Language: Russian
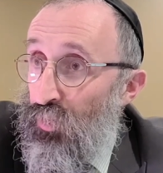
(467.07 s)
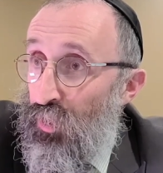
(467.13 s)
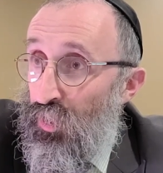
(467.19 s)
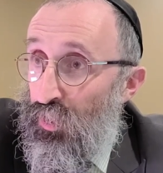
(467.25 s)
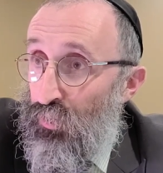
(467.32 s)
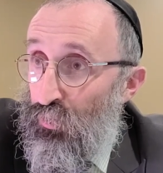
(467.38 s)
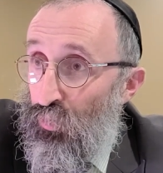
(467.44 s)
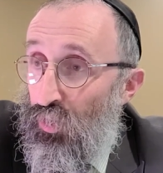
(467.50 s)

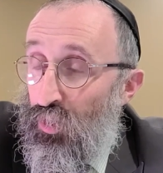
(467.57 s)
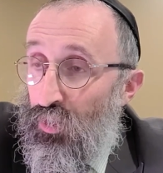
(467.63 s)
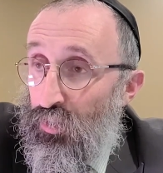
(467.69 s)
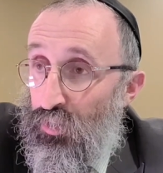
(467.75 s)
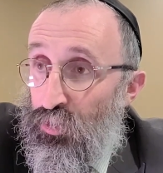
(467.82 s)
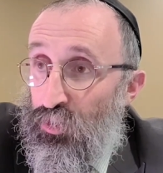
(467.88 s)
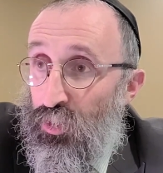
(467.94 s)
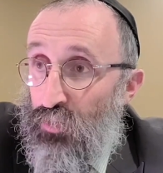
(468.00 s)
которые
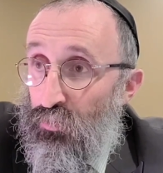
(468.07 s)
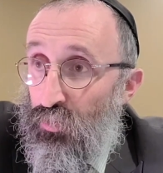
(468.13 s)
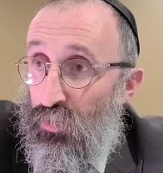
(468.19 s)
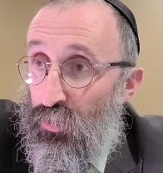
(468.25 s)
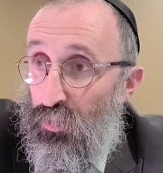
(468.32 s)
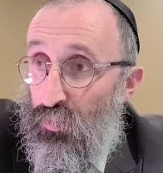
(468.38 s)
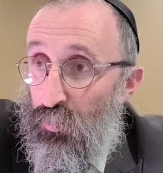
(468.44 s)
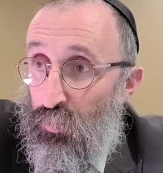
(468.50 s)
ограничили
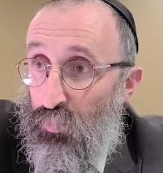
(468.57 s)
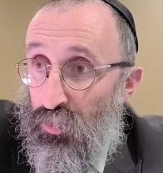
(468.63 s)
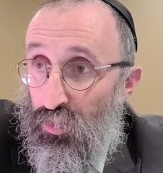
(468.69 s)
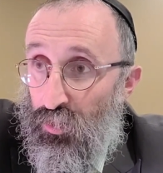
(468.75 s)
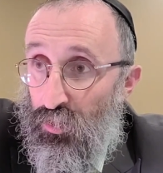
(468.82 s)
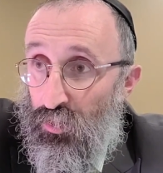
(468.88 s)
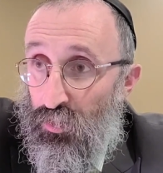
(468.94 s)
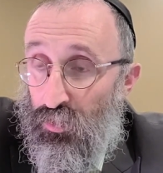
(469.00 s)
бы,
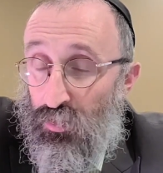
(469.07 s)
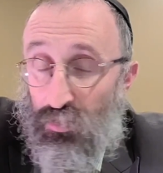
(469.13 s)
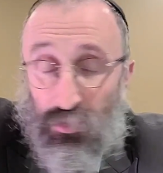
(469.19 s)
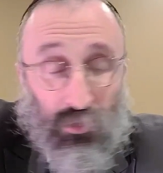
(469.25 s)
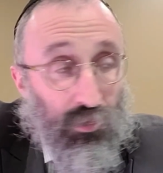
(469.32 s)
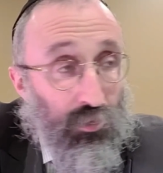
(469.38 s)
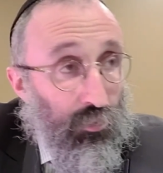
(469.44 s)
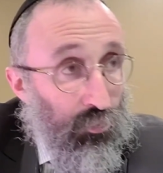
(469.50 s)
были,
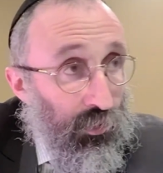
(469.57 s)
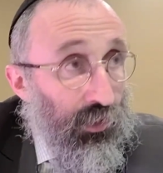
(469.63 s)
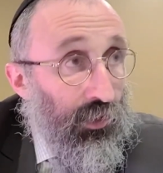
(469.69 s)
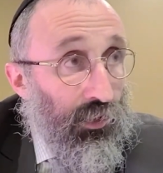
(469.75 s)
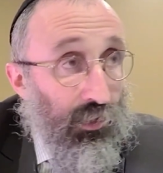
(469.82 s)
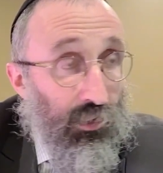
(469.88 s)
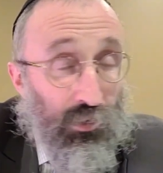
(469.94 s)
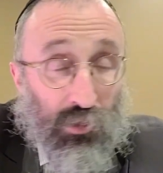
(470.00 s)

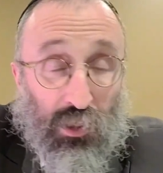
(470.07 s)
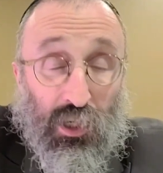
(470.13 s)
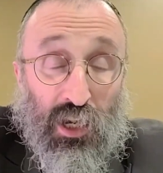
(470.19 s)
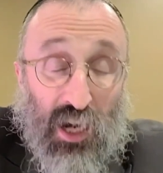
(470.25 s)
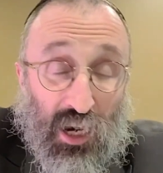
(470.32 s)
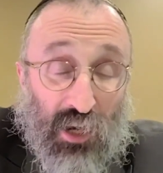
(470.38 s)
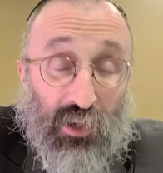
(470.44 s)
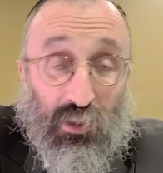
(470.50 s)
бы,
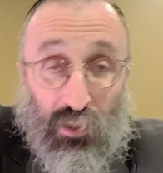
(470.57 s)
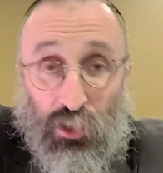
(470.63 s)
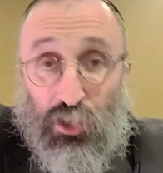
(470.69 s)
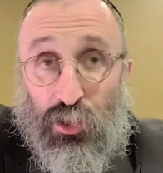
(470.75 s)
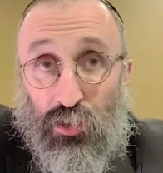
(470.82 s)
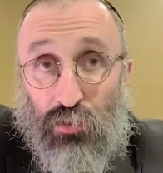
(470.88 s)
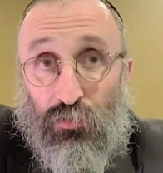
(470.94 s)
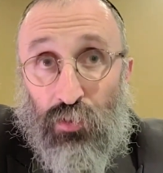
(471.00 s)

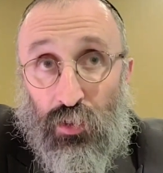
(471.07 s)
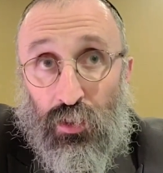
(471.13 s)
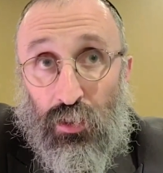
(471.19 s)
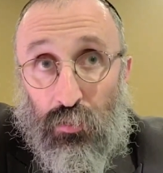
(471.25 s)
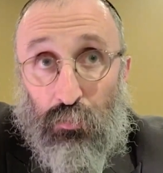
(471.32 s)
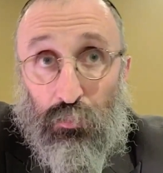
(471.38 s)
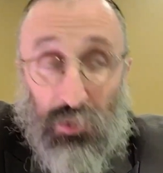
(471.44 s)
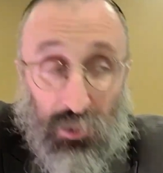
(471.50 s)

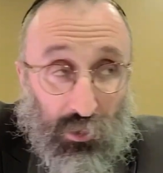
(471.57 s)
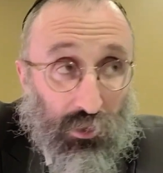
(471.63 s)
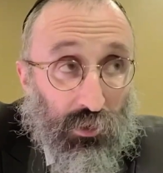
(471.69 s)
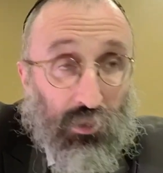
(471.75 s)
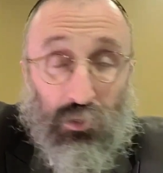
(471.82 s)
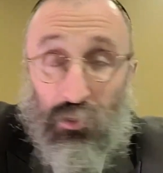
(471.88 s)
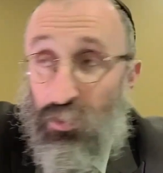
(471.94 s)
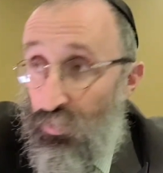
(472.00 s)
ограничивали бы
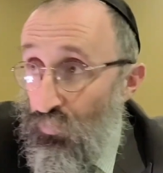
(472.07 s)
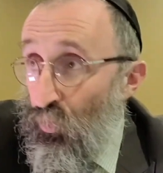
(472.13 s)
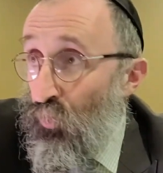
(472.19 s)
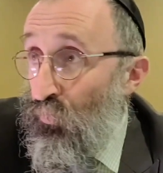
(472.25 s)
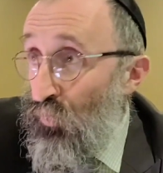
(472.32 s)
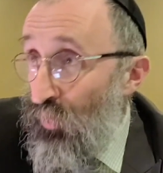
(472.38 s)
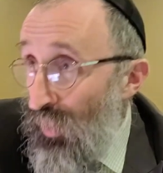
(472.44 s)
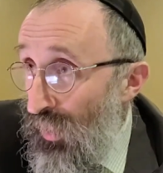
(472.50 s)

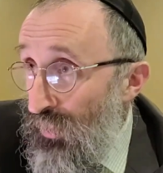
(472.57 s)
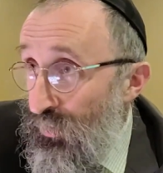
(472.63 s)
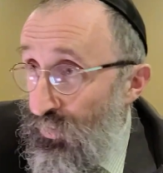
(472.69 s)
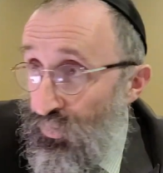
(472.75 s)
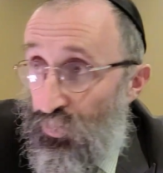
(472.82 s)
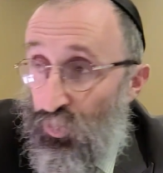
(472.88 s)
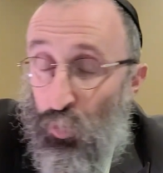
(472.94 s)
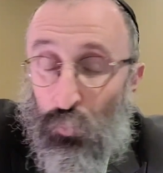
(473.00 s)
его
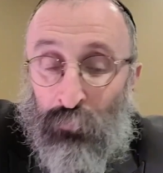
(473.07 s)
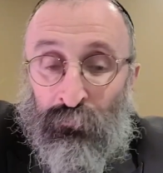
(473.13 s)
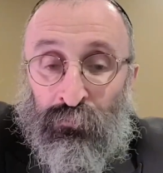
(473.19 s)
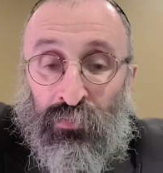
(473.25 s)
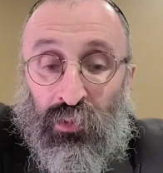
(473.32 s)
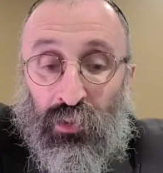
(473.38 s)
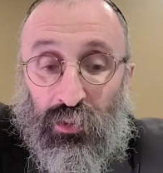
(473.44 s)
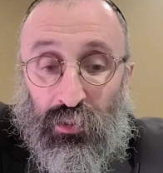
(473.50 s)
власть,
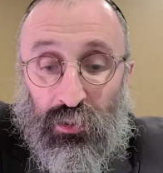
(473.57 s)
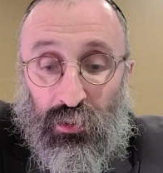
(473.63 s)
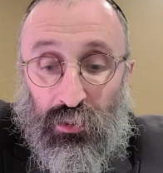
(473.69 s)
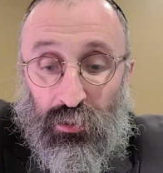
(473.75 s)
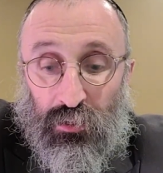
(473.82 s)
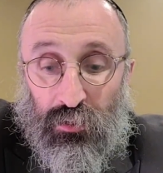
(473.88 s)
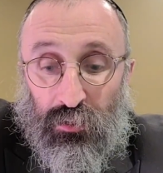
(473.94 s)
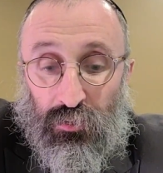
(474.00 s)

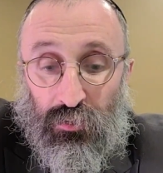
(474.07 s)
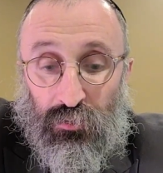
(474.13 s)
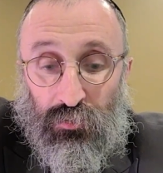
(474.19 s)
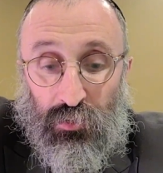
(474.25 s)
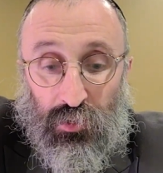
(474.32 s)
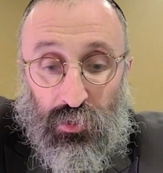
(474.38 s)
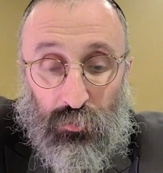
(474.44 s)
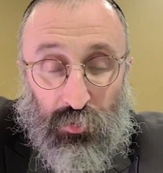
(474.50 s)
и
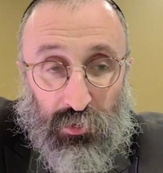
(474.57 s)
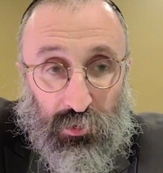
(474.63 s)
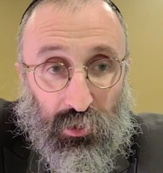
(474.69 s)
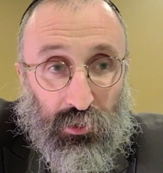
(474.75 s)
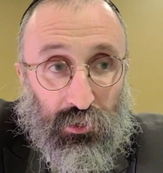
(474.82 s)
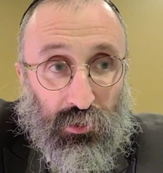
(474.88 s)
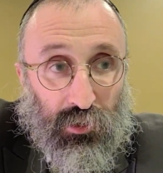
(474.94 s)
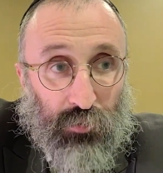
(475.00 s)

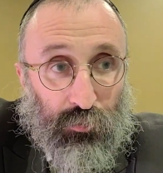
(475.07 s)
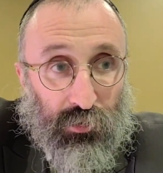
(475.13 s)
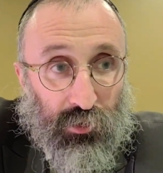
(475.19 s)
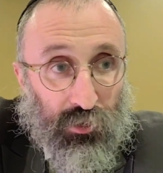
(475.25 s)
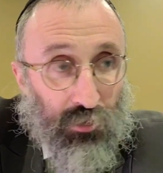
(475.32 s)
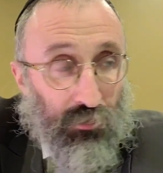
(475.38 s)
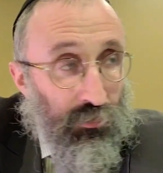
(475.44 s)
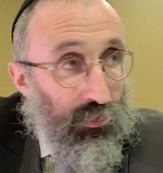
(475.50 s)
Великобритания
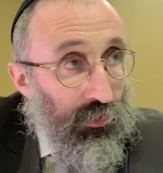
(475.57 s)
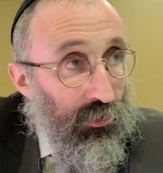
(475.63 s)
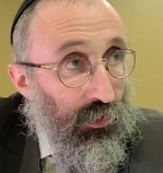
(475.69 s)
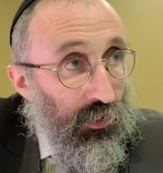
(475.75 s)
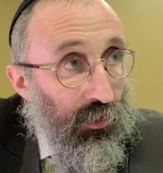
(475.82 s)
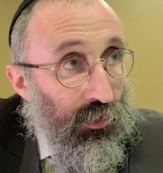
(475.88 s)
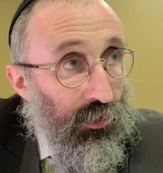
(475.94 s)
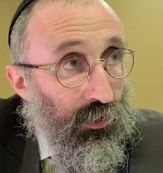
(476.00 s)
оперировала
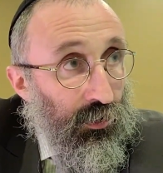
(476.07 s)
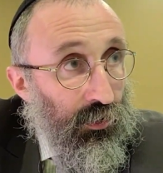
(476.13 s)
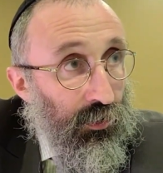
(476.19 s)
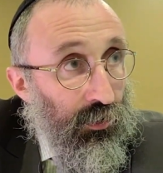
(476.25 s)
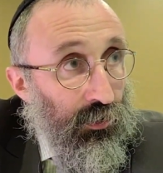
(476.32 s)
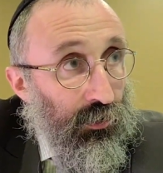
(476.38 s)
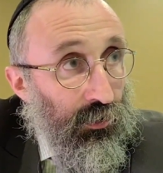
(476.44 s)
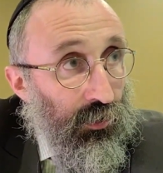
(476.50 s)
на
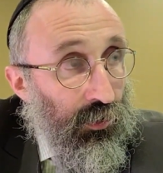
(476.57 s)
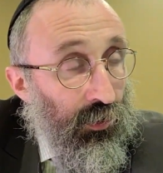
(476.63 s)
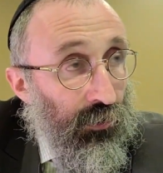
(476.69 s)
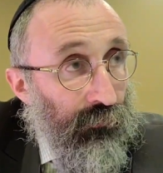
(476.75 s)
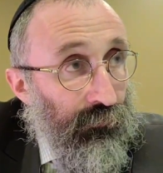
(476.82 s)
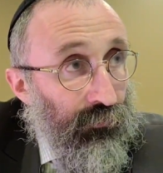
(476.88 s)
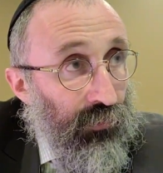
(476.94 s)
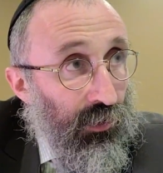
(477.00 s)

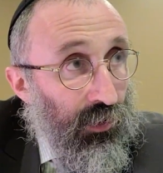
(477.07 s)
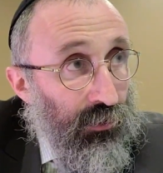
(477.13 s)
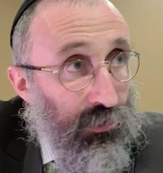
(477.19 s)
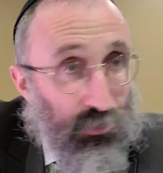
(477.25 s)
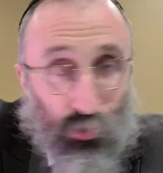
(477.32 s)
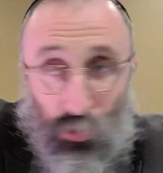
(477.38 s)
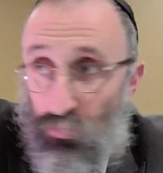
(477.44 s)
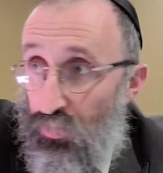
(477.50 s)
на,
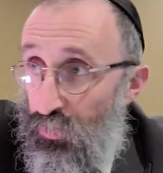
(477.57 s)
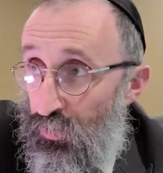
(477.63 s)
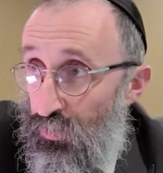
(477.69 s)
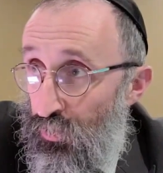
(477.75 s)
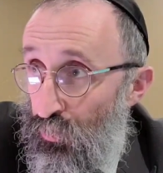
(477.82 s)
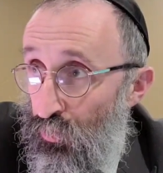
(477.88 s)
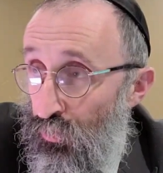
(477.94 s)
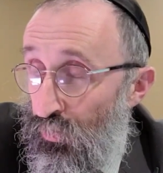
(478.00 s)
на основе этих
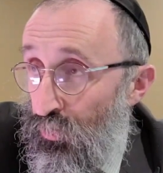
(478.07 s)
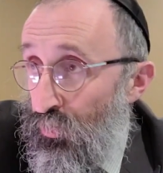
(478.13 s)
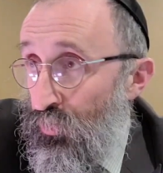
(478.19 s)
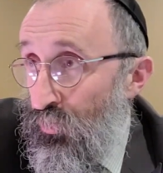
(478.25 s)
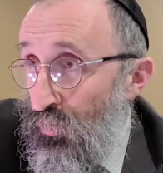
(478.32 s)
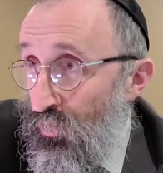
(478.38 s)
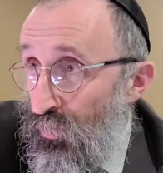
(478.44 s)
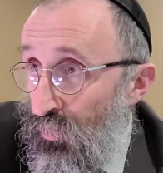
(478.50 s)
законов
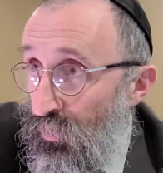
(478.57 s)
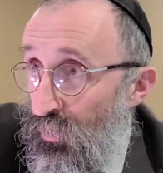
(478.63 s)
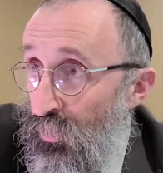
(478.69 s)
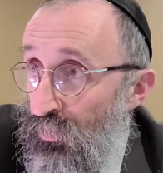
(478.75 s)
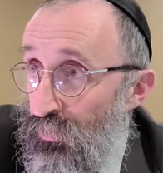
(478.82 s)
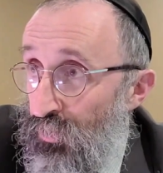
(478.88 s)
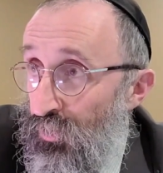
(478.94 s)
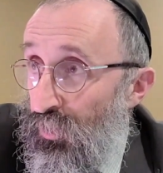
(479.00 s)
с
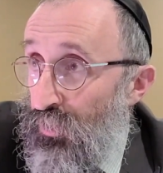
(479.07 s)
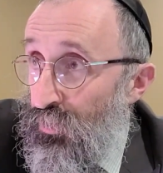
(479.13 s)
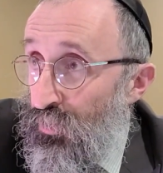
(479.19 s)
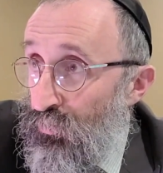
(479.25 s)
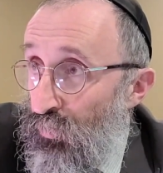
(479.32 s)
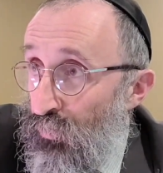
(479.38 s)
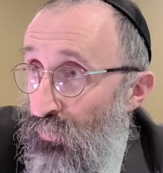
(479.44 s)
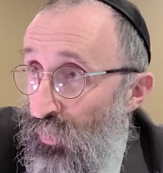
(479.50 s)

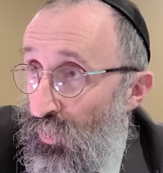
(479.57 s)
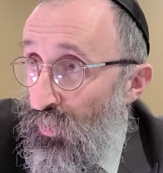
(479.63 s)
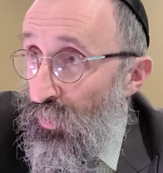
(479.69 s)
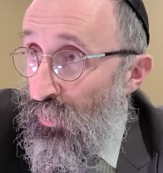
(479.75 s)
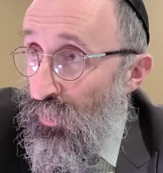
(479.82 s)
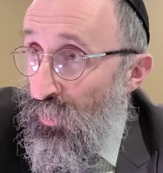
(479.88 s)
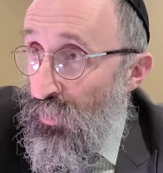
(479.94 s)
XIII э, века.